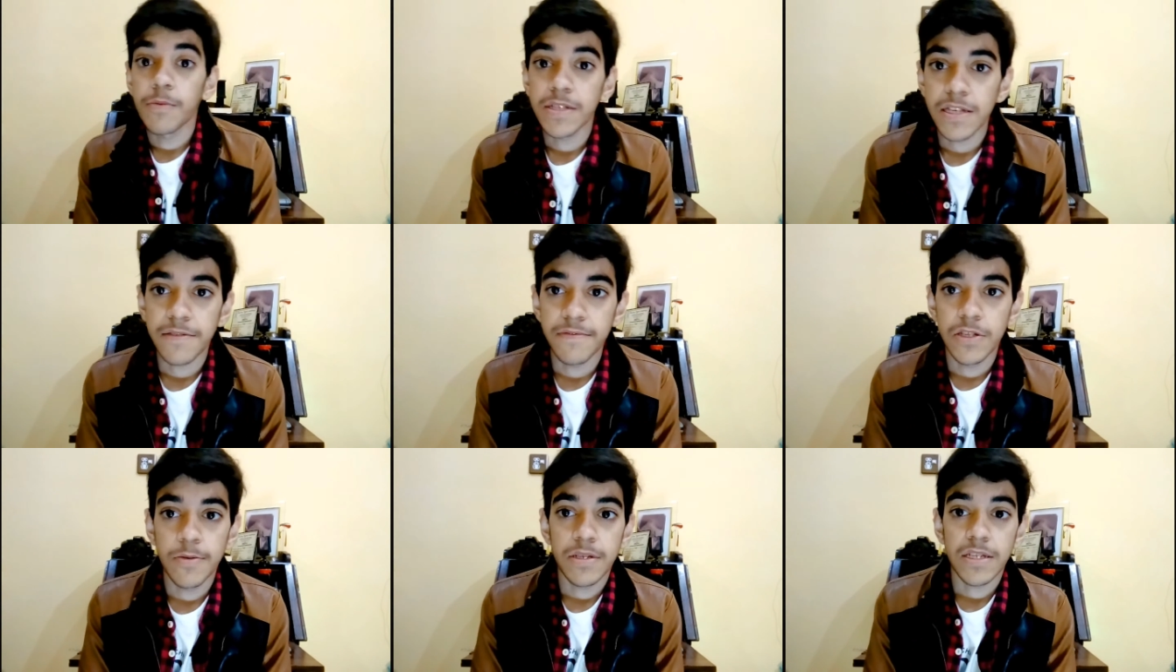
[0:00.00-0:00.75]
तो बस इस
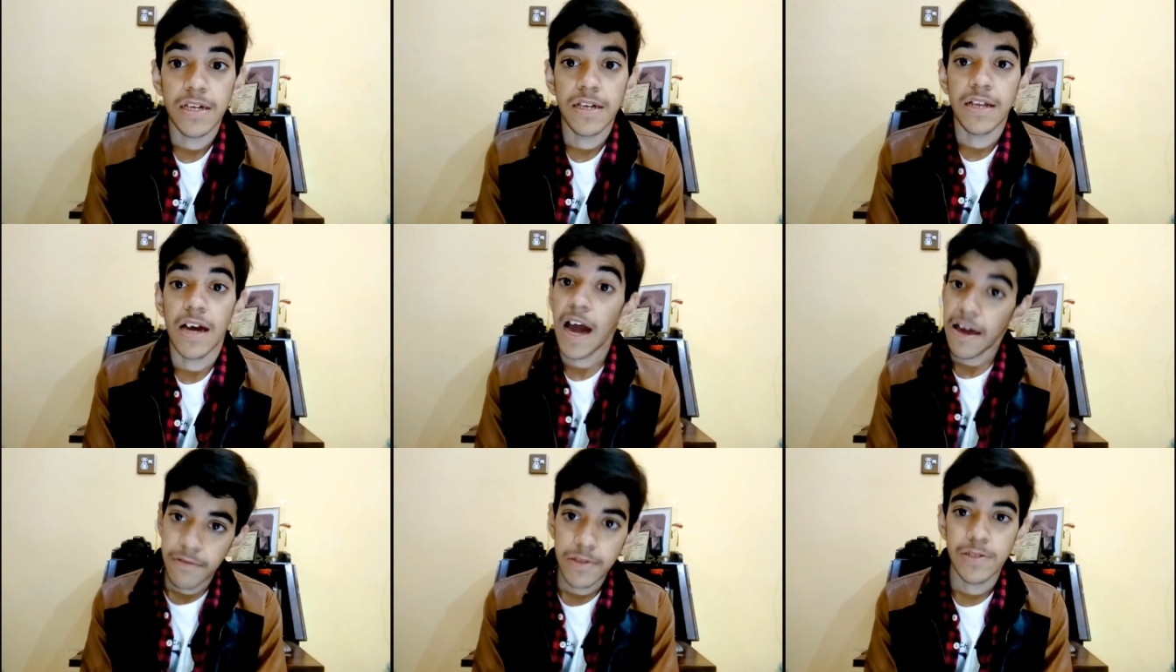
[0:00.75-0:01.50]
वीडियो में चाहिए एंड
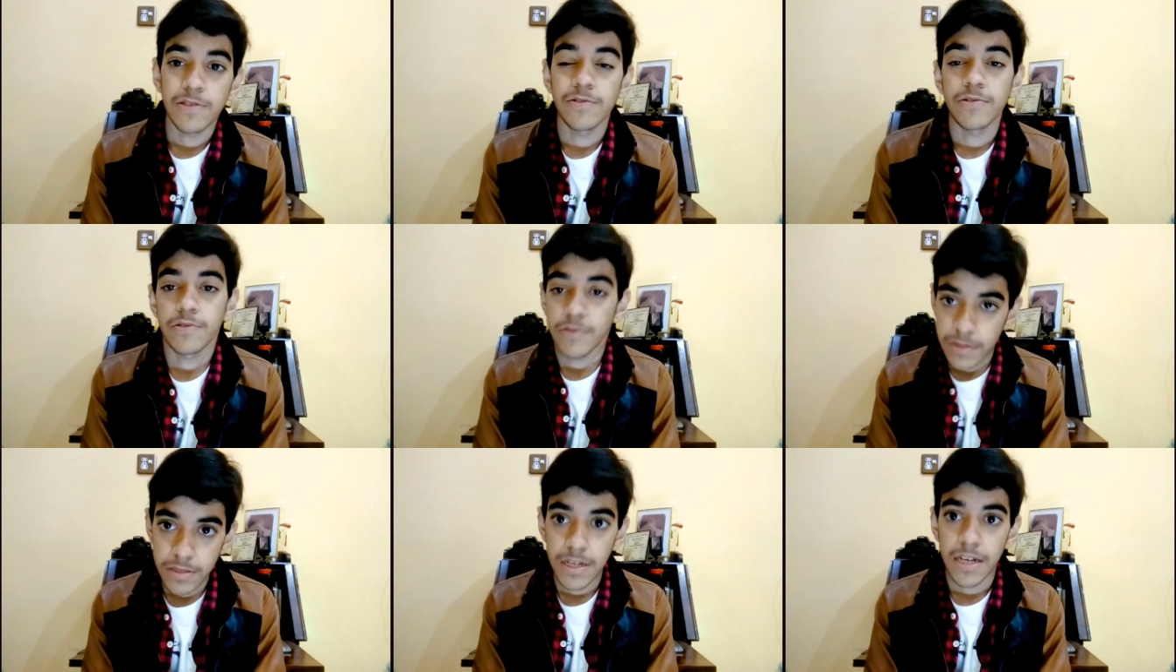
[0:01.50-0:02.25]
आई विल सी यू
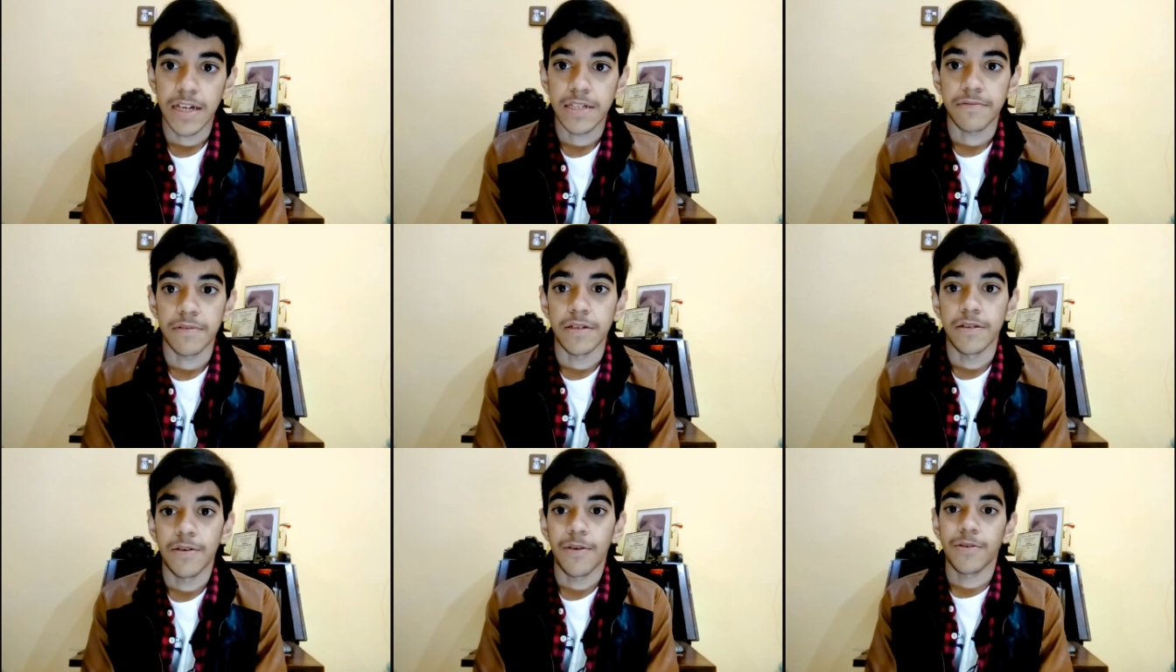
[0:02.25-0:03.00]
इन द नेक्स्ट
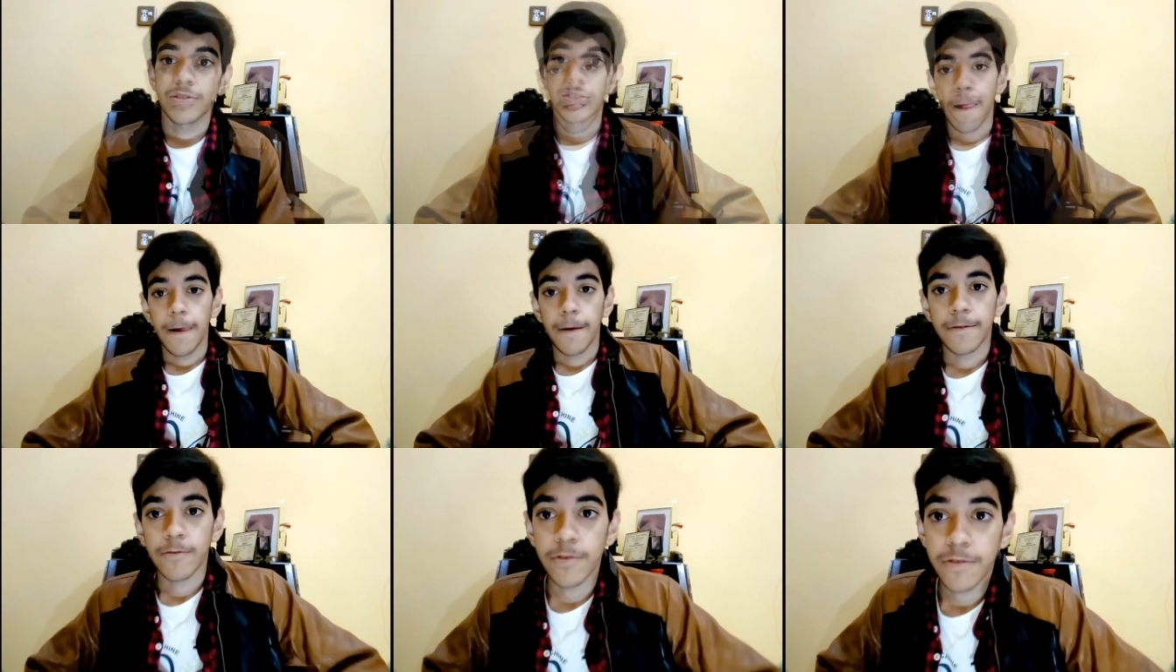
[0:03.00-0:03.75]
वन और
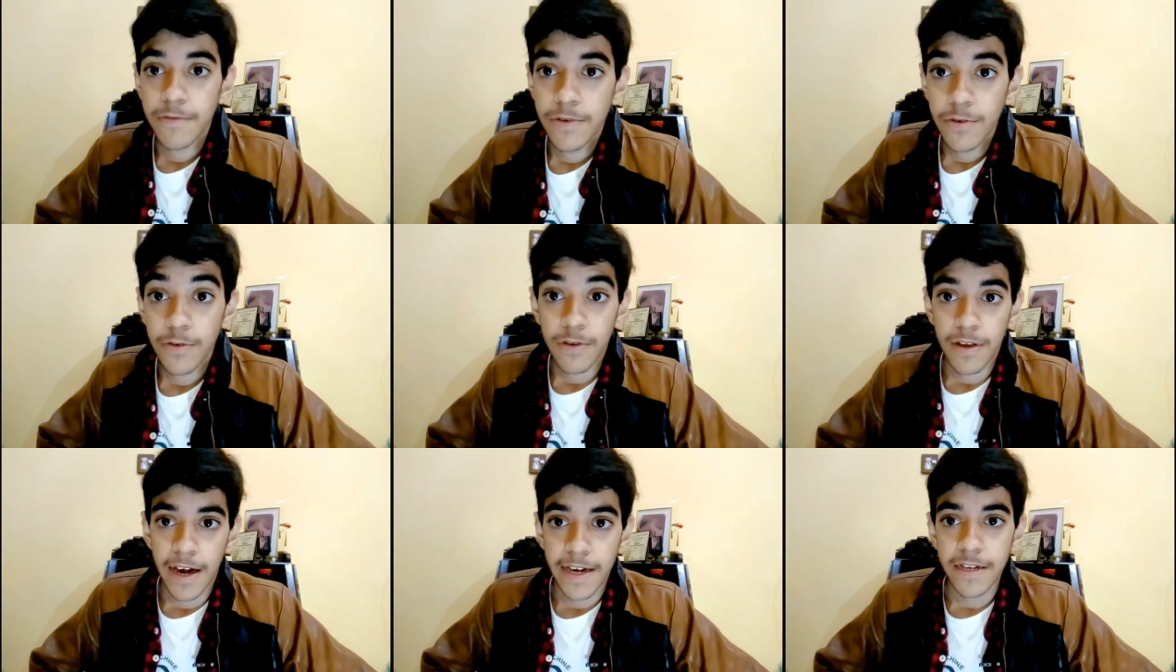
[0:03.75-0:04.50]
तो इस वीडियो को
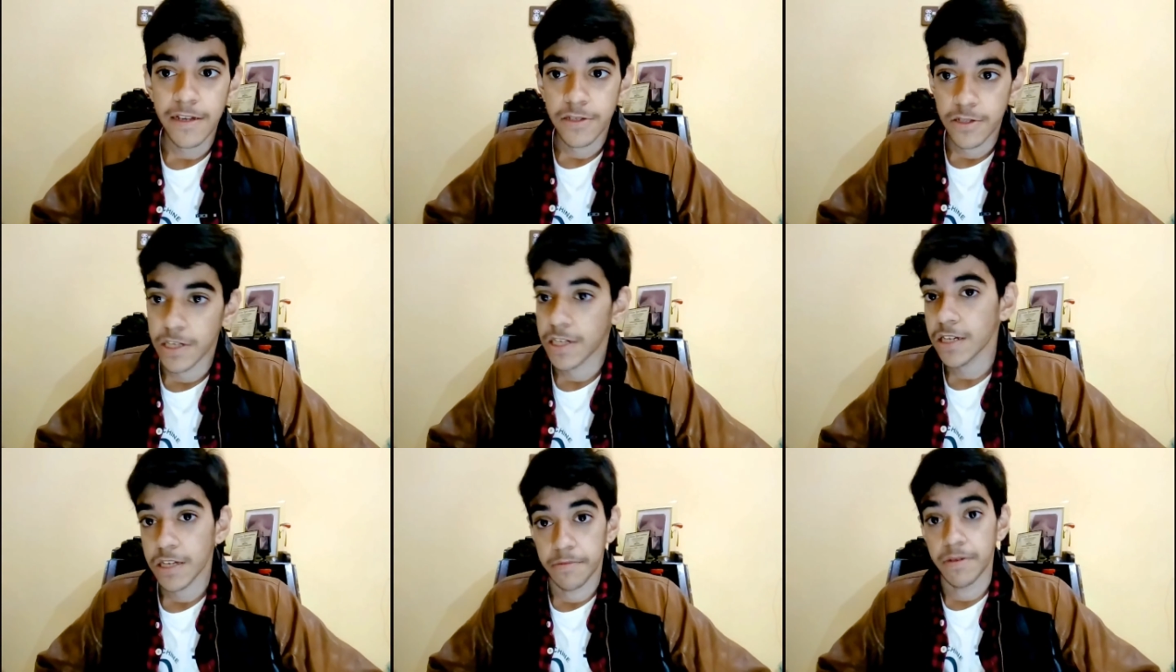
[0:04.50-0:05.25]
लाइक
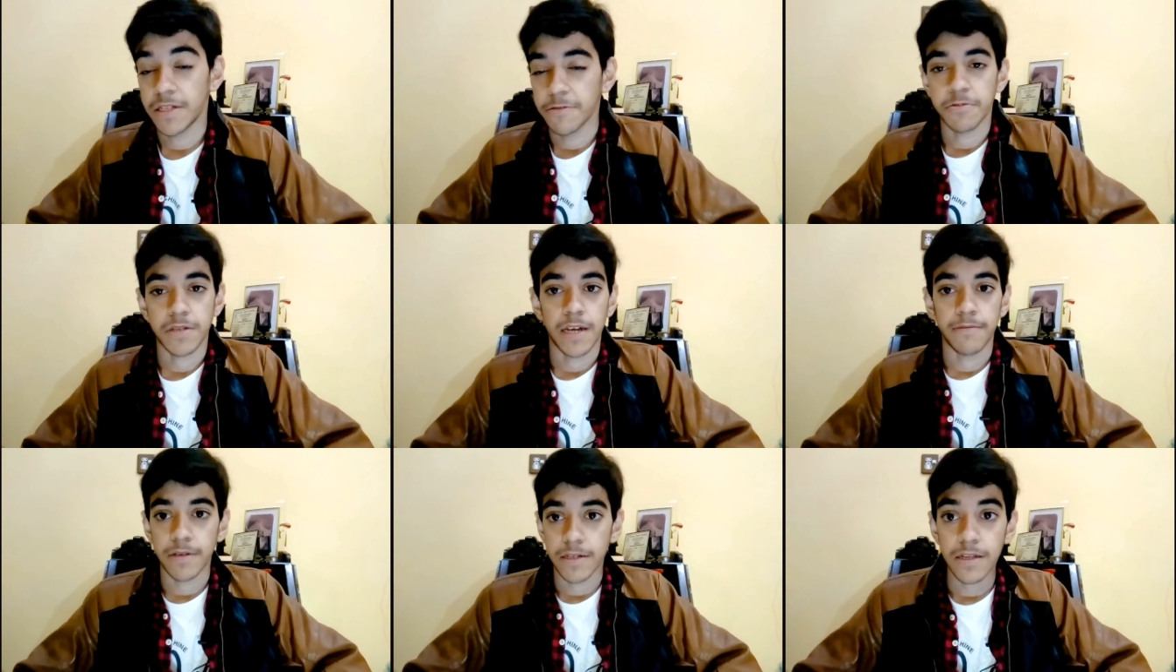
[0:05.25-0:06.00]
शेयर कमेंट
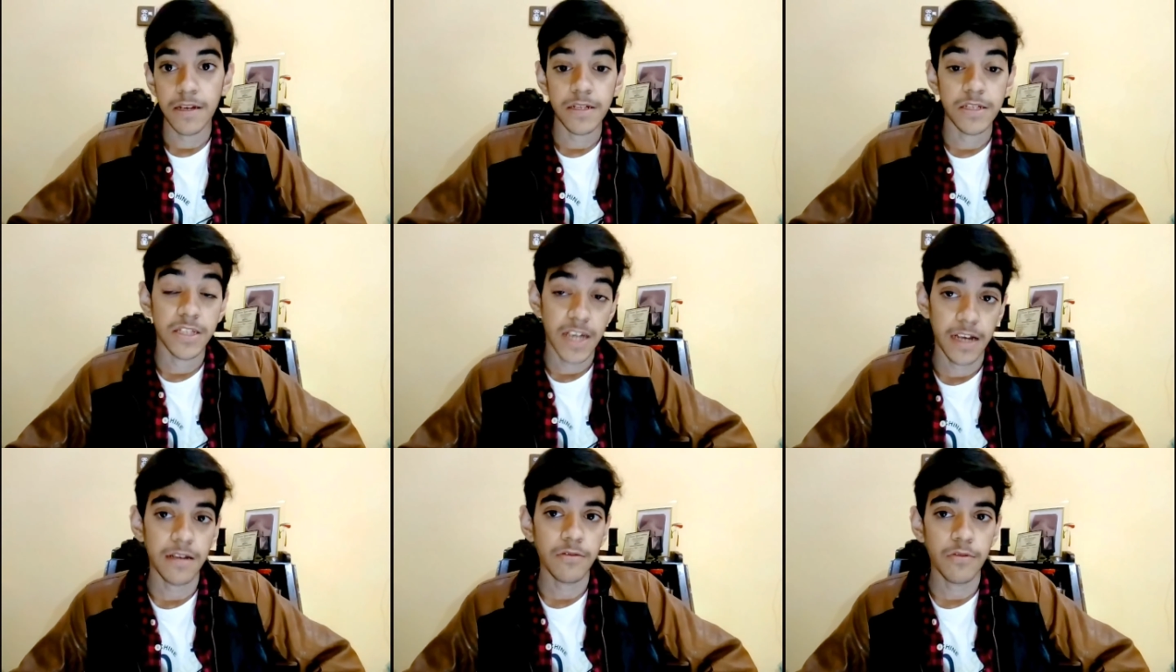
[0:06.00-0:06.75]
सब्सक्राइब कर देना
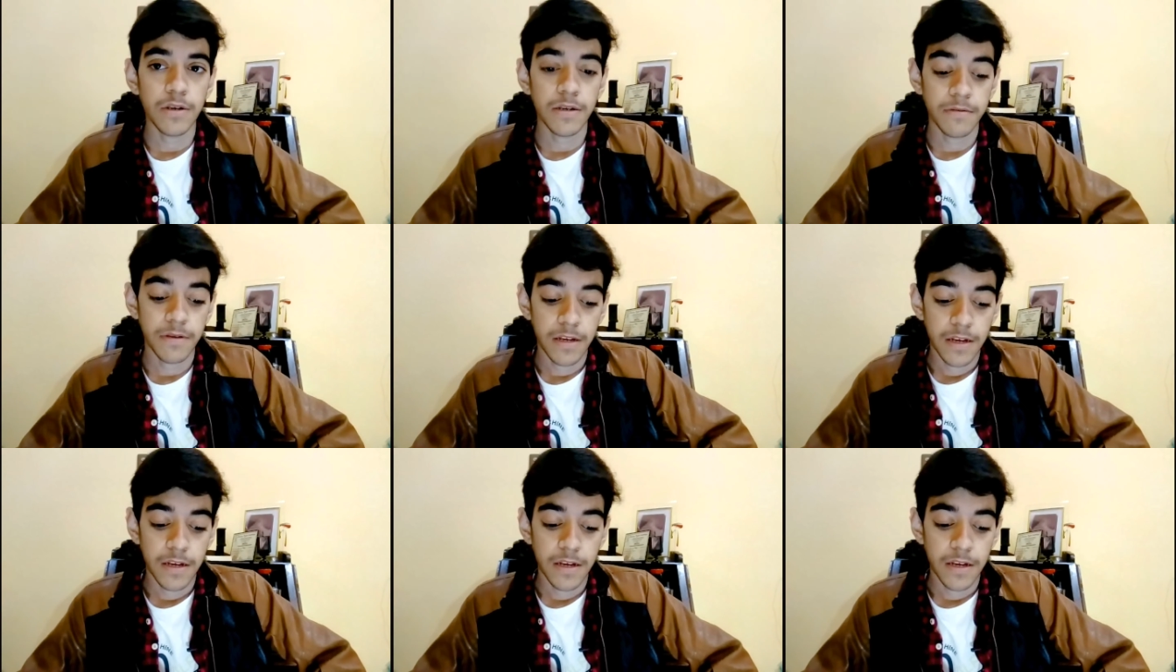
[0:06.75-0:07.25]
चैनल को अगर